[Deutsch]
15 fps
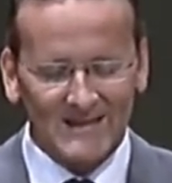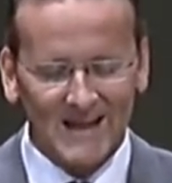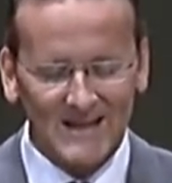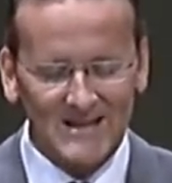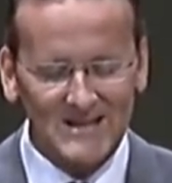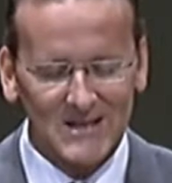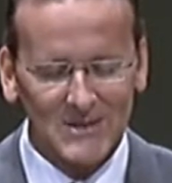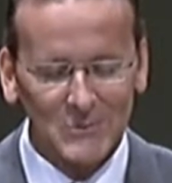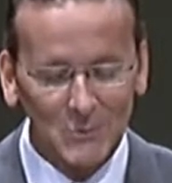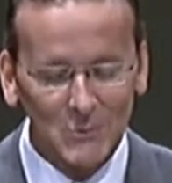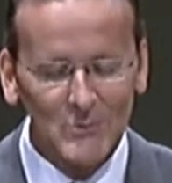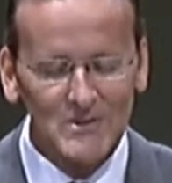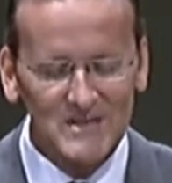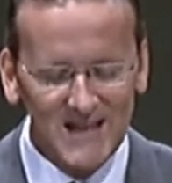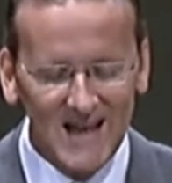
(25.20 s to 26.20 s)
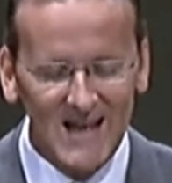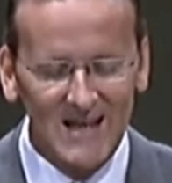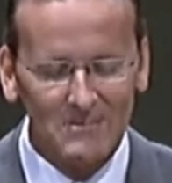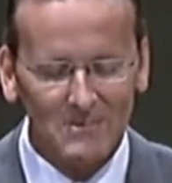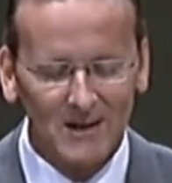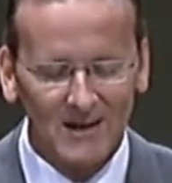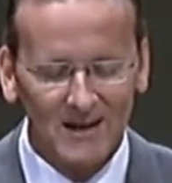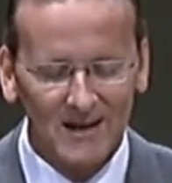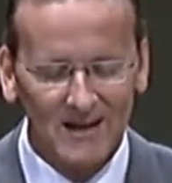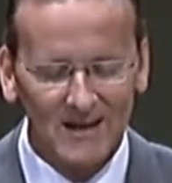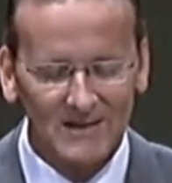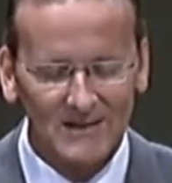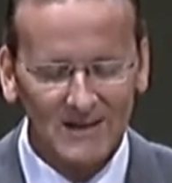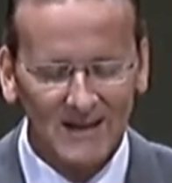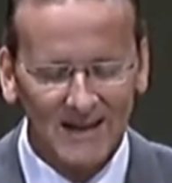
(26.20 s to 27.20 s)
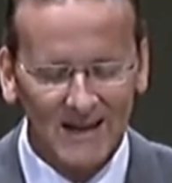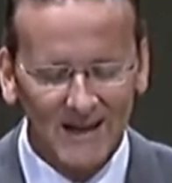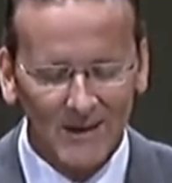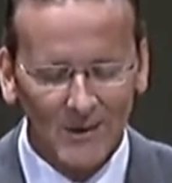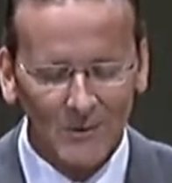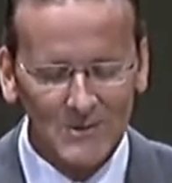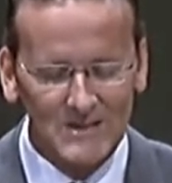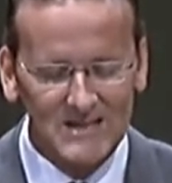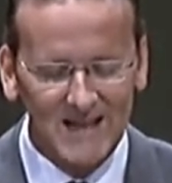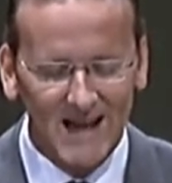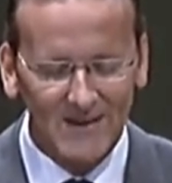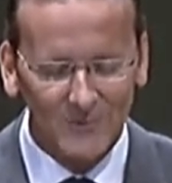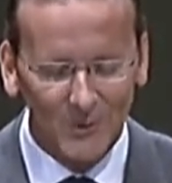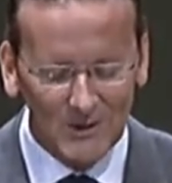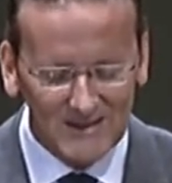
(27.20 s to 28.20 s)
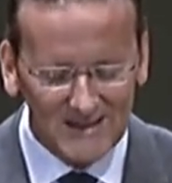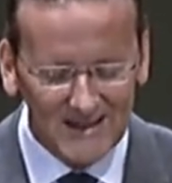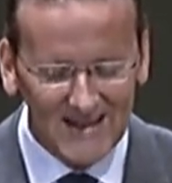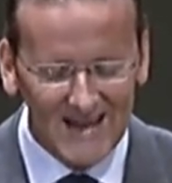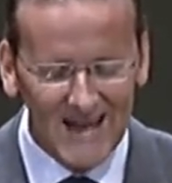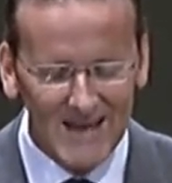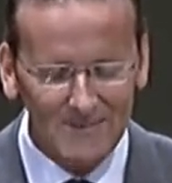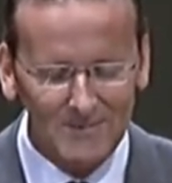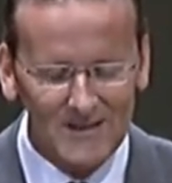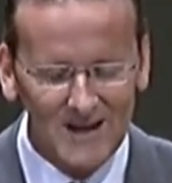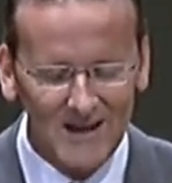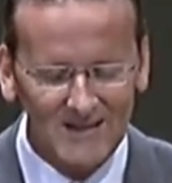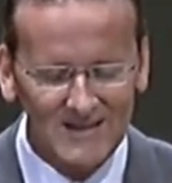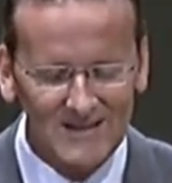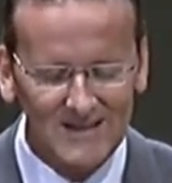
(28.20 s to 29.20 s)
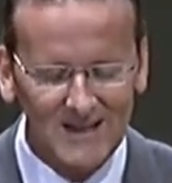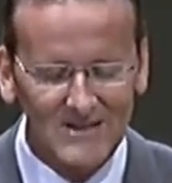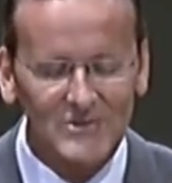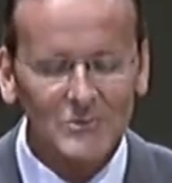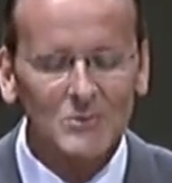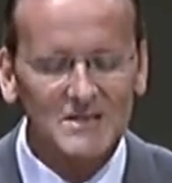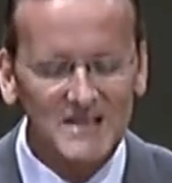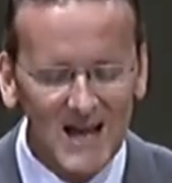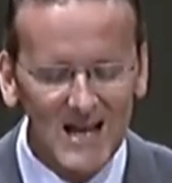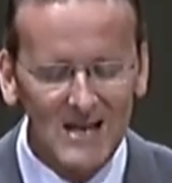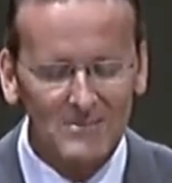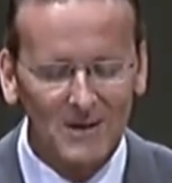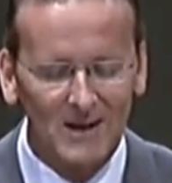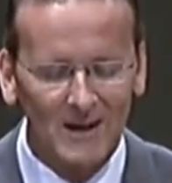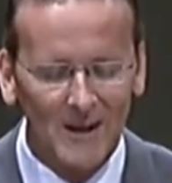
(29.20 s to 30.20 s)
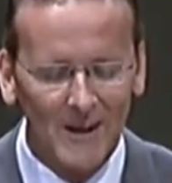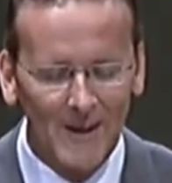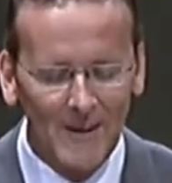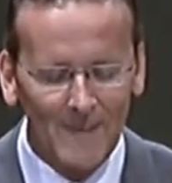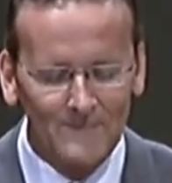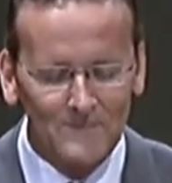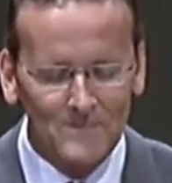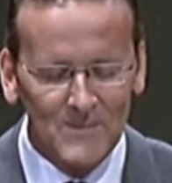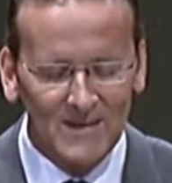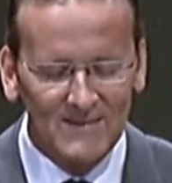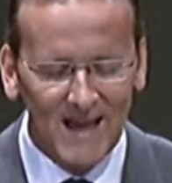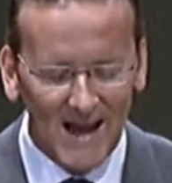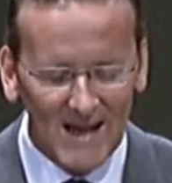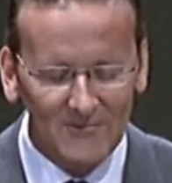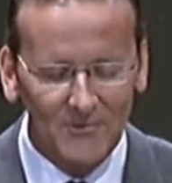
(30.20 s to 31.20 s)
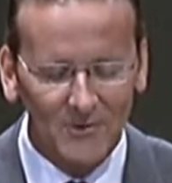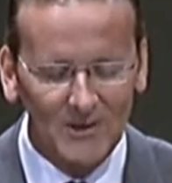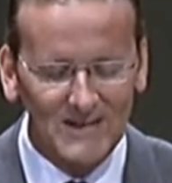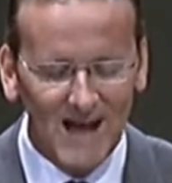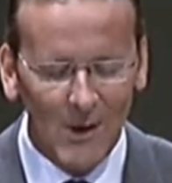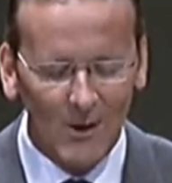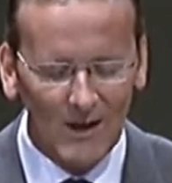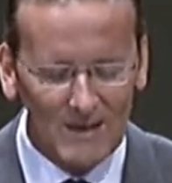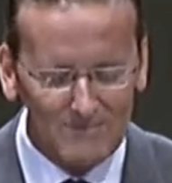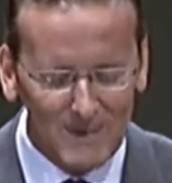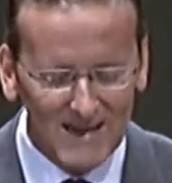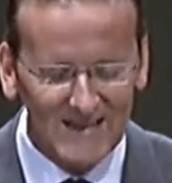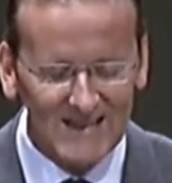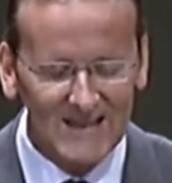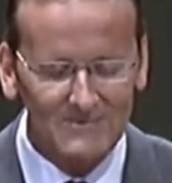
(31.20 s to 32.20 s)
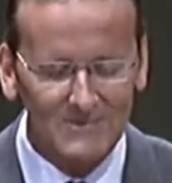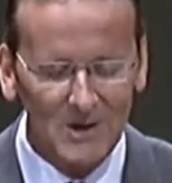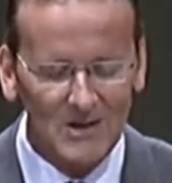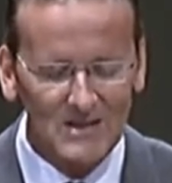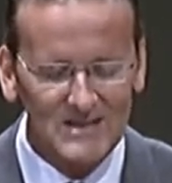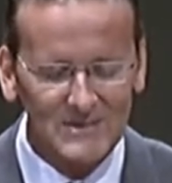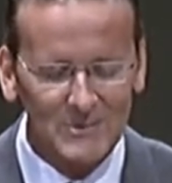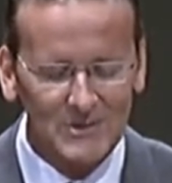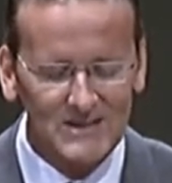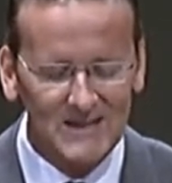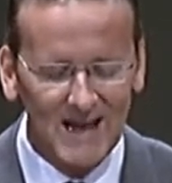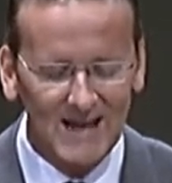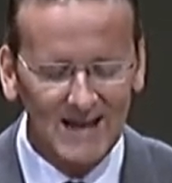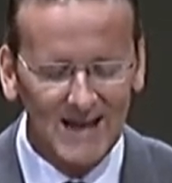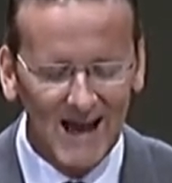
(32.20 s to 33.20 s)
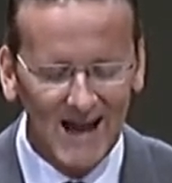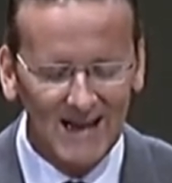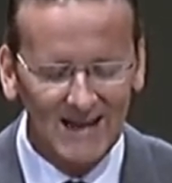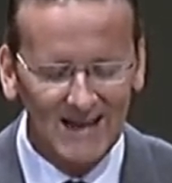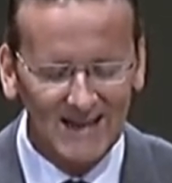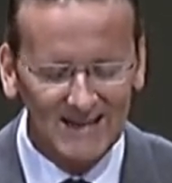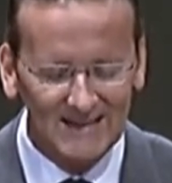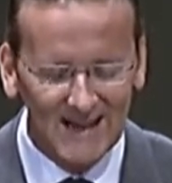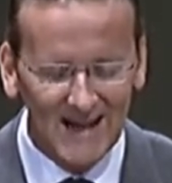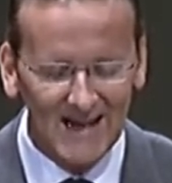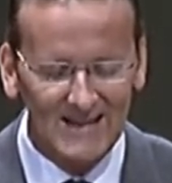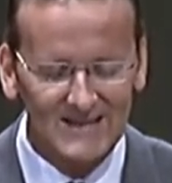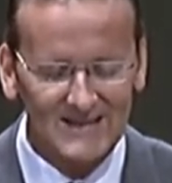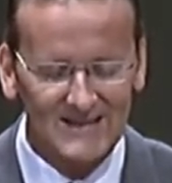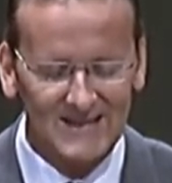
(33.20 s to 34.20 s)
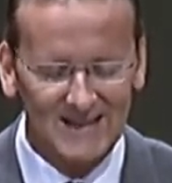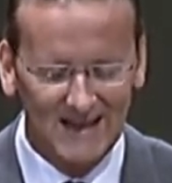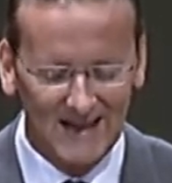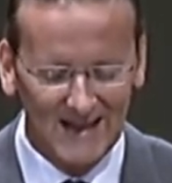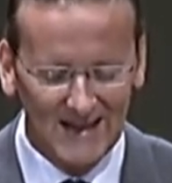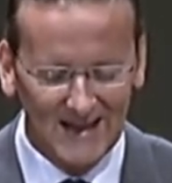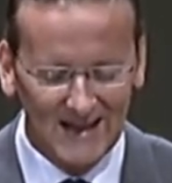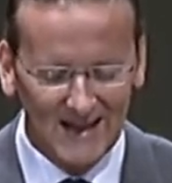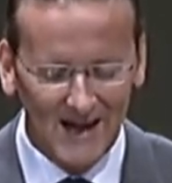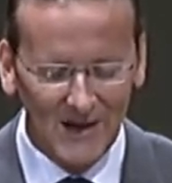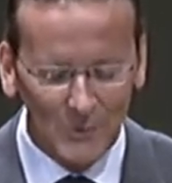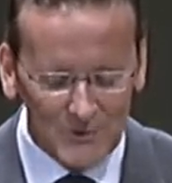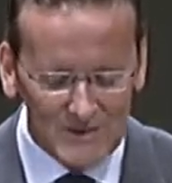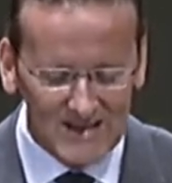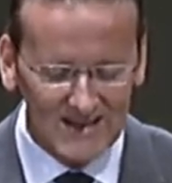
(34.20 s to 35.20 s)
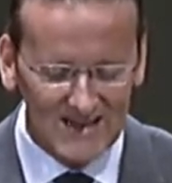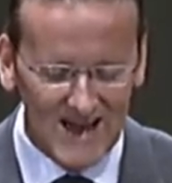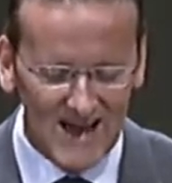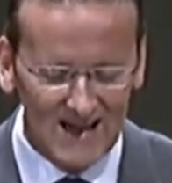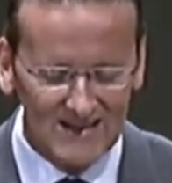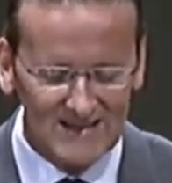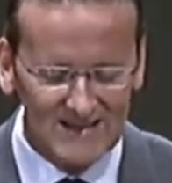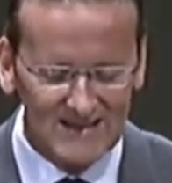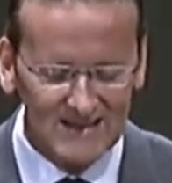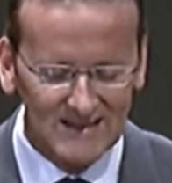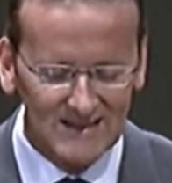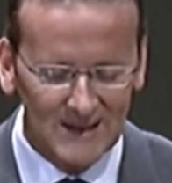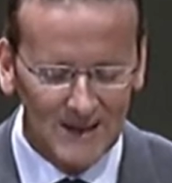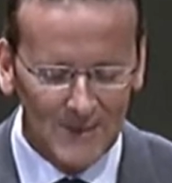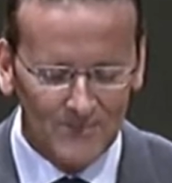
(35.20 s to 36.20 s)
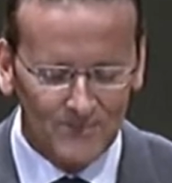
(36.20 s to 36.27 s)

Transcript: dass du selber uns dein Wort gegeben hast, dass du selber dein Wort auch lebendig machst durch deinen Heiligen Geist an unseren Herzen